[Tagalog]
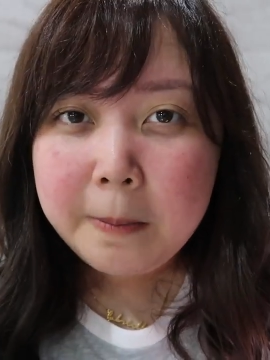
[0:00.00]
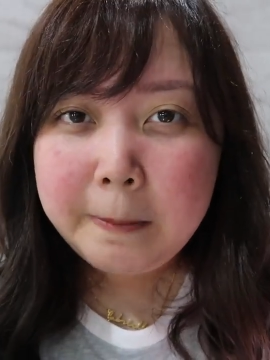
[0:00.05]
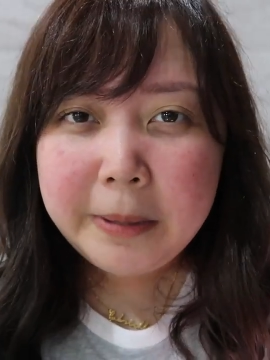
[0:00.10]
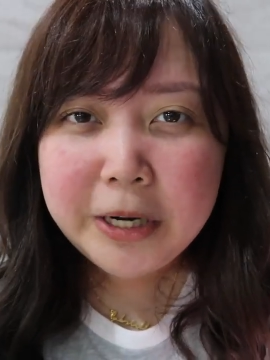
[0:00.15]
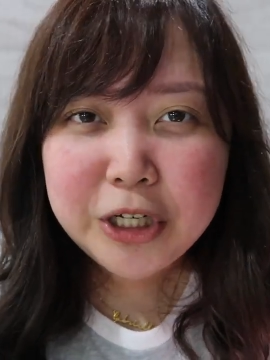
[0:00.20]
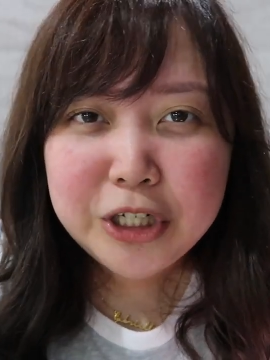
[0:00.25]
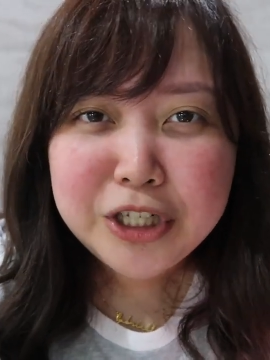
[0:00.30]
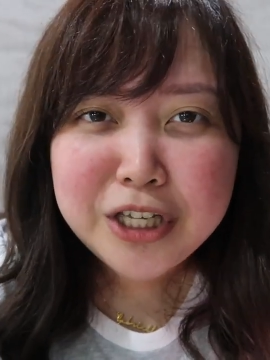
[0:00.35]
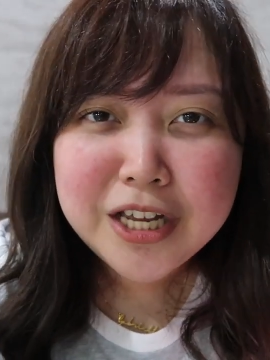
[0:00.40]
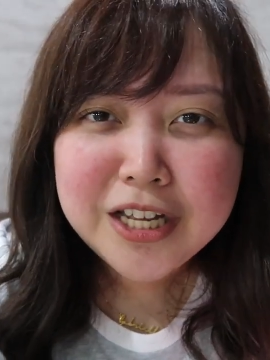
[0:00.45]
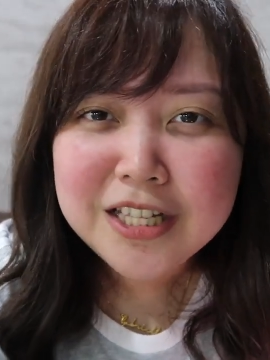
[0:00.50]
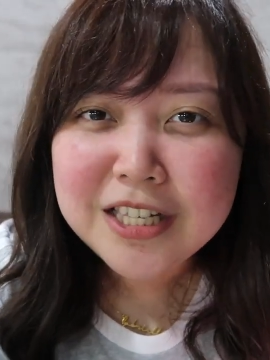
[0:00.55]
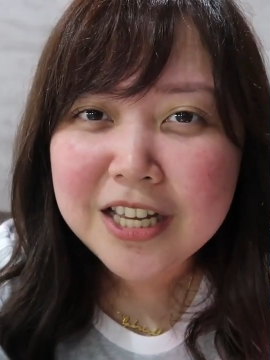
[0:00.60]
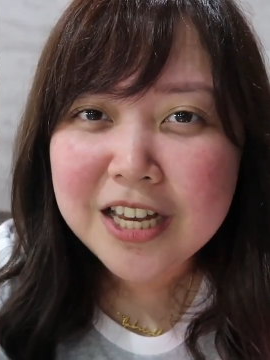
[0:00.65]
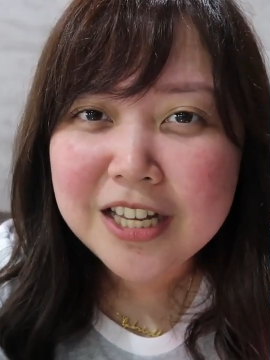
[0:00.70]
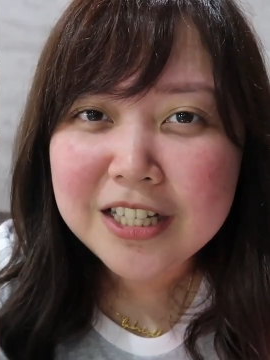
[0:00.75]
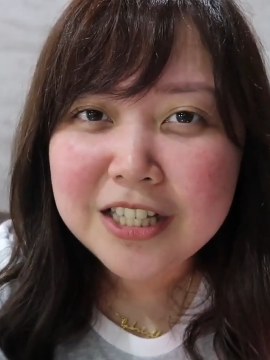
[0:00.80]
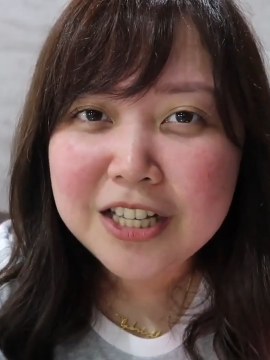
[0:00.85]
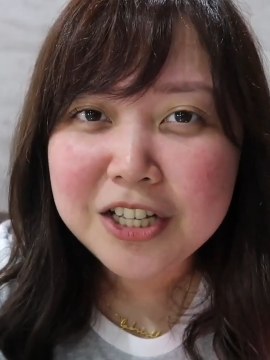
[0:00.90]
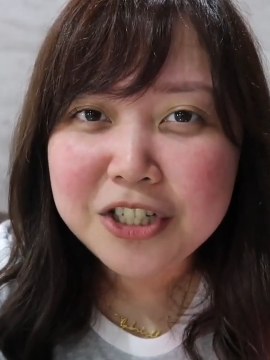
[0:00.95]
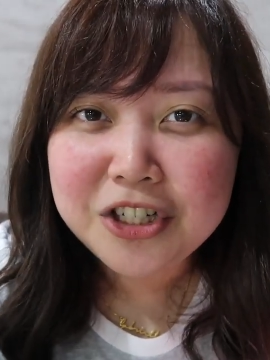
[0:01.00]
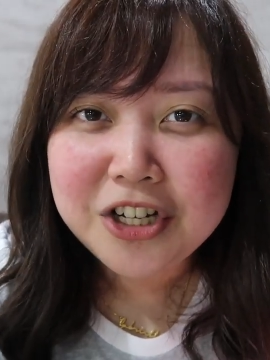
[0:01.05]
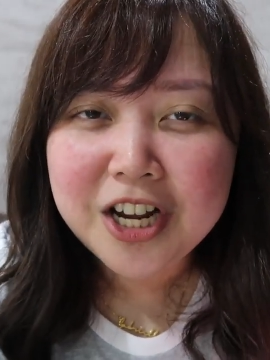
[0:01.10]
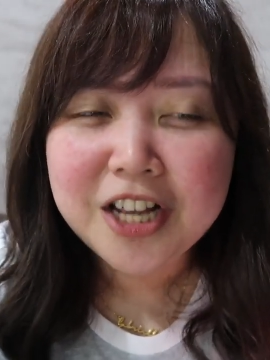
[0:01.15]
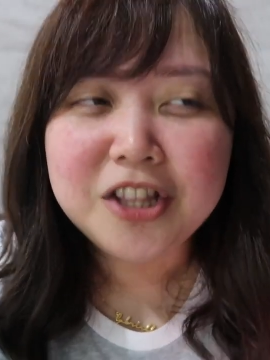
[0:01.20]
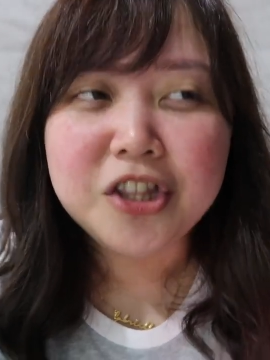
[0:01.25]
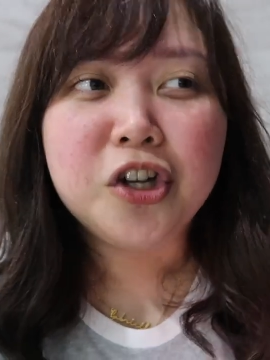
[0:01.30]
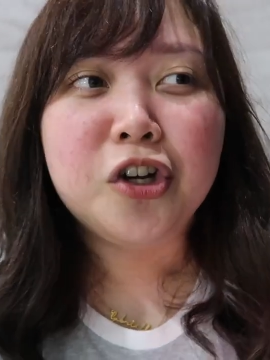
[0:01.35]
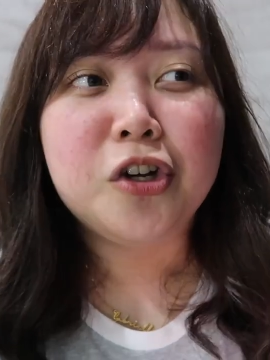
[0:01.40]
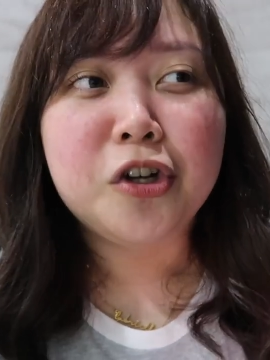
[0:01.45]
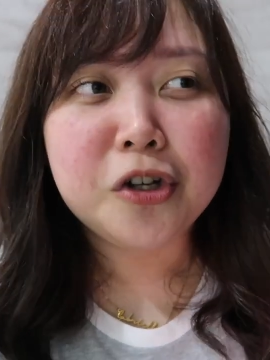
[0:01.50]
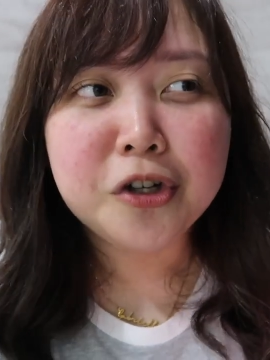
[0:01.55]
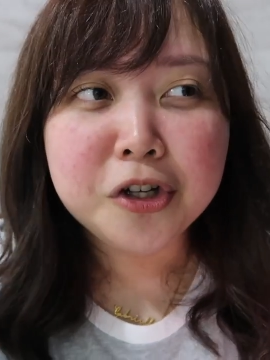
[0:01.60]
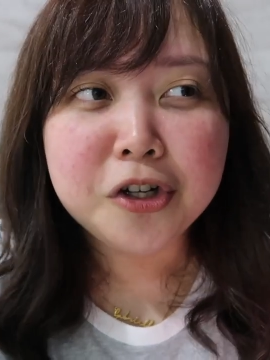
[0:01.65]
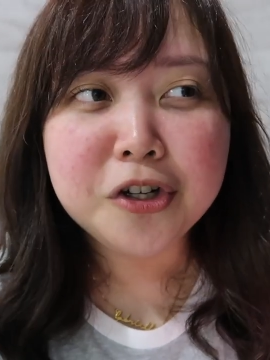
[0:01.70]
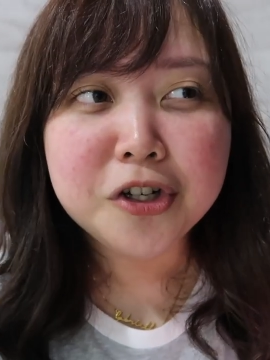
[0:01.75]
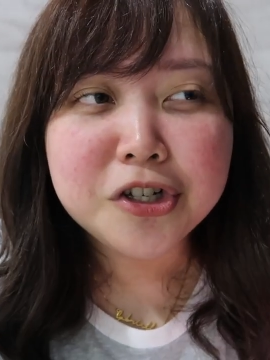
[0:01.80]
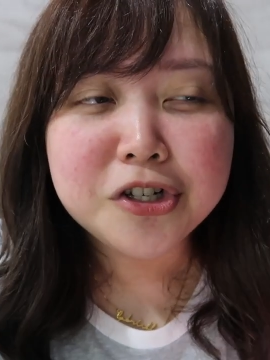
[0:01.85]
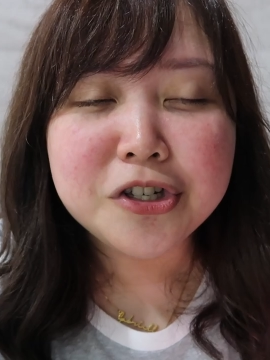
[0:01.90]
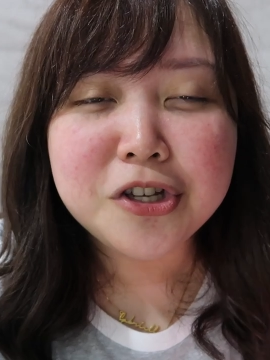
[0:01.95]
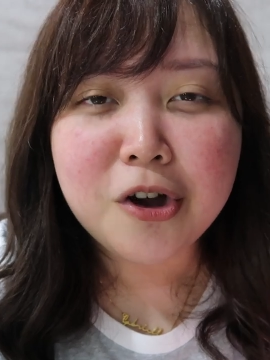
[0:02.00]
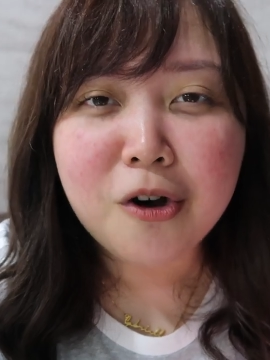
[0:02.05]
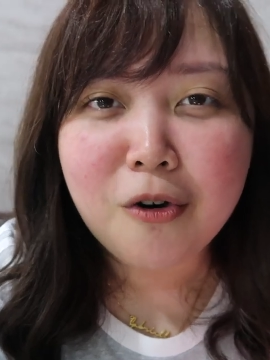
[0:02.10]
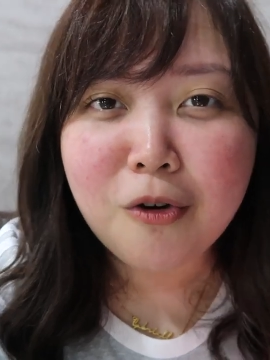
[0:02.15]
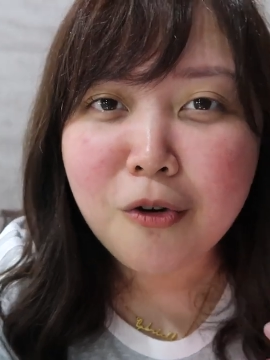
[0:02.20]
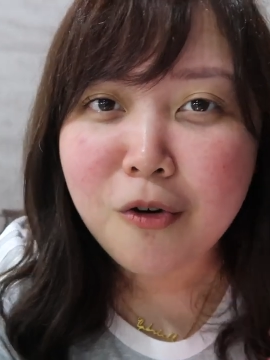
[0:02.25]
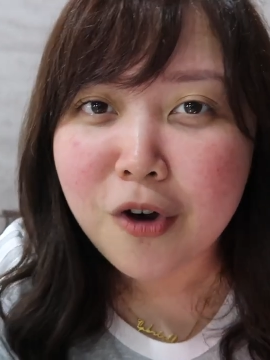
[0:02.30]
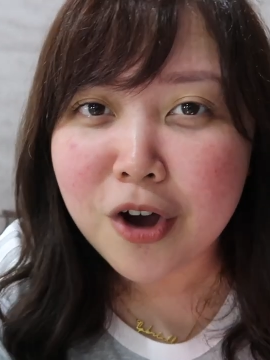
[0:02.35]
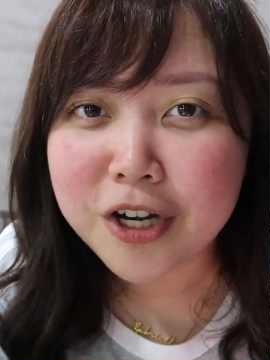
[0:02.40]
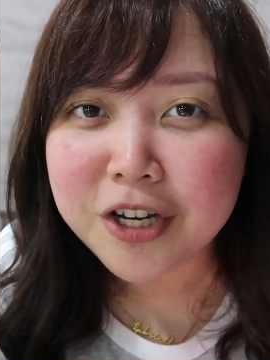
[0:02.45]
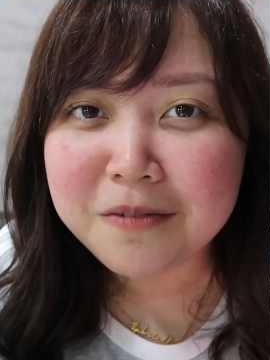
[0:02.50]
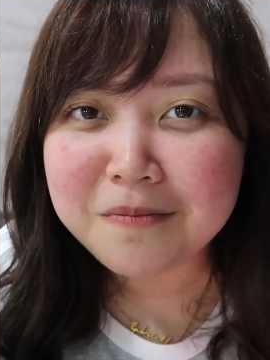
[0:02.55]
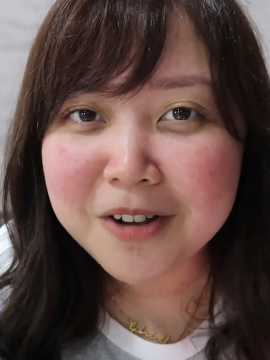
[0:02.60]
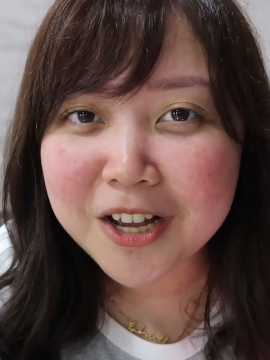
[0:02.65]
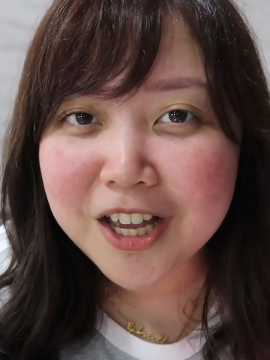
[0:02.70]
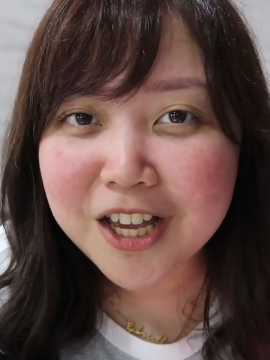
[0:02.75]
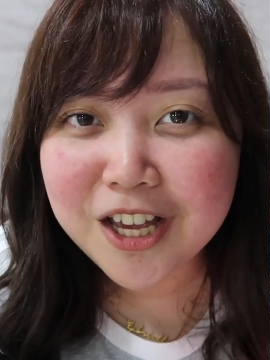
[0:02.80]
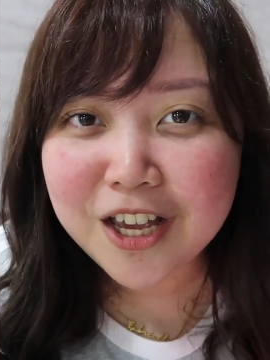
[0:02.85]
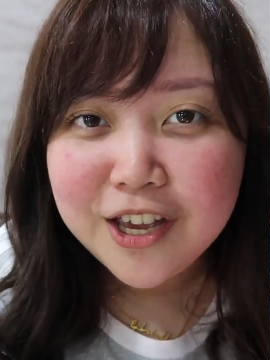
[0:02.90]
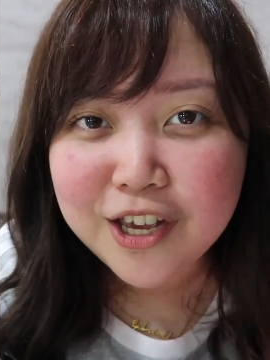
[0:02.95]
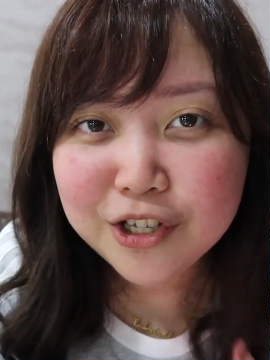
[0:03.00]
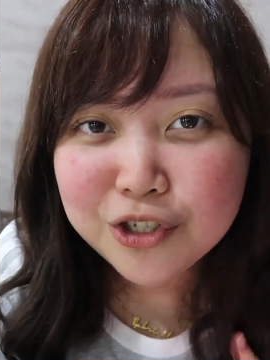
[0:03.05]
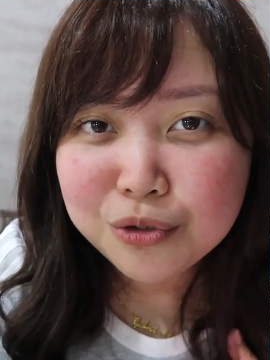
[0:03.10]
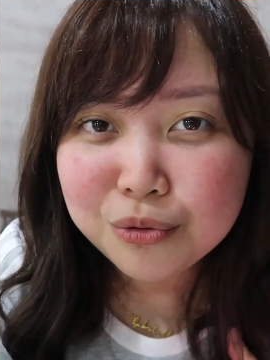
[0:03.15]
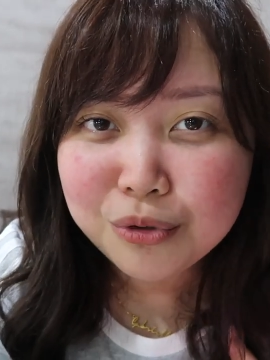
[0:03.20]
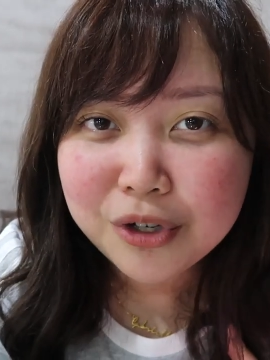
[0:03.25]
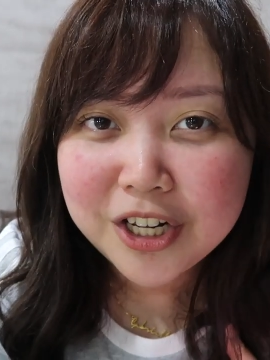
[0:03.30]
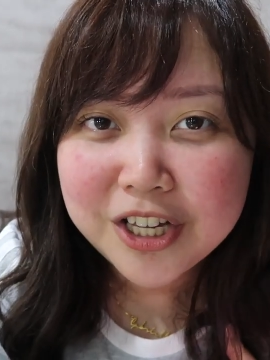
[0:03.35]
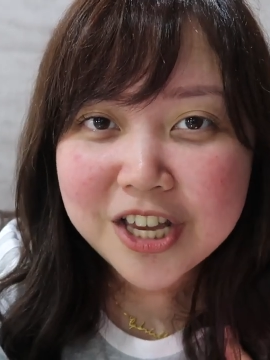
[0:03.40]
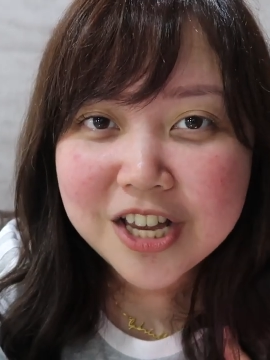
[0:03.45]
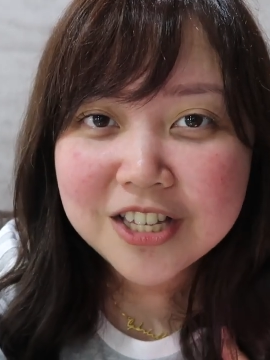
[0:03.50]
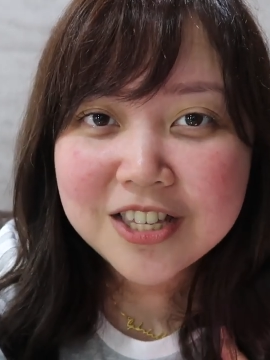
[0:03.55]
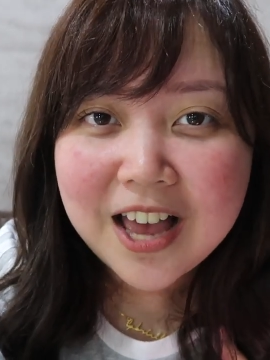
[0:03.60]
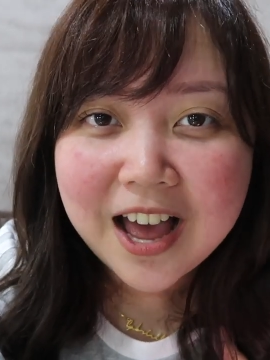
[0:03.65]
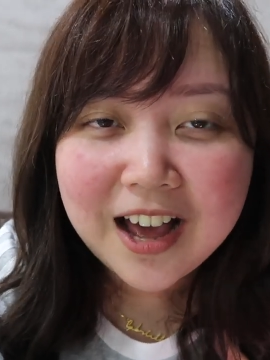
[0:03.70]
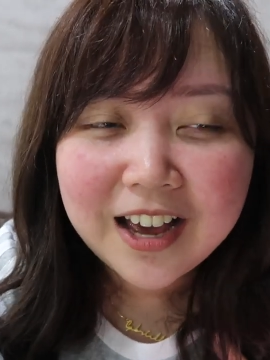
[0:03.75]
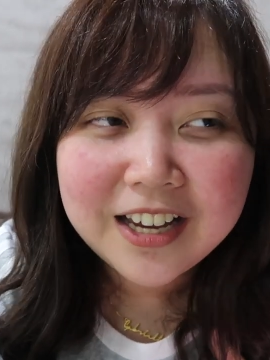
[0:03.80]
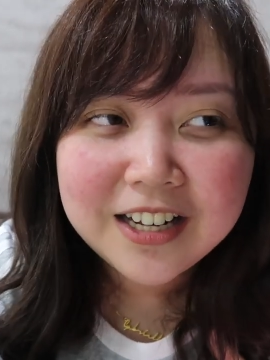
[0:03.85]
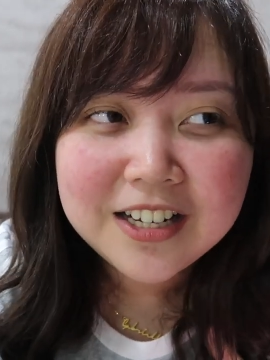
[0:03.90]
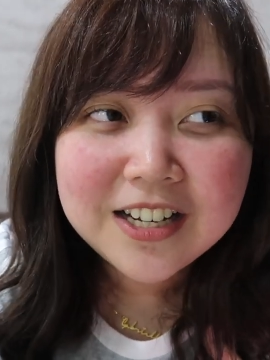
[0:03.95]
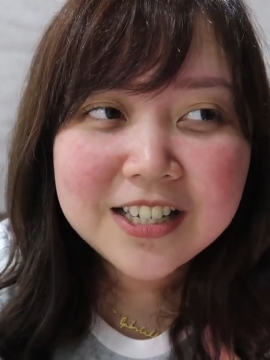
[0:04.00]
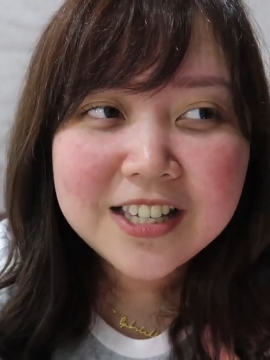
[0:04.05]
Pero since it's a trend, curious ako kung ano magiging itsura niya sa akin.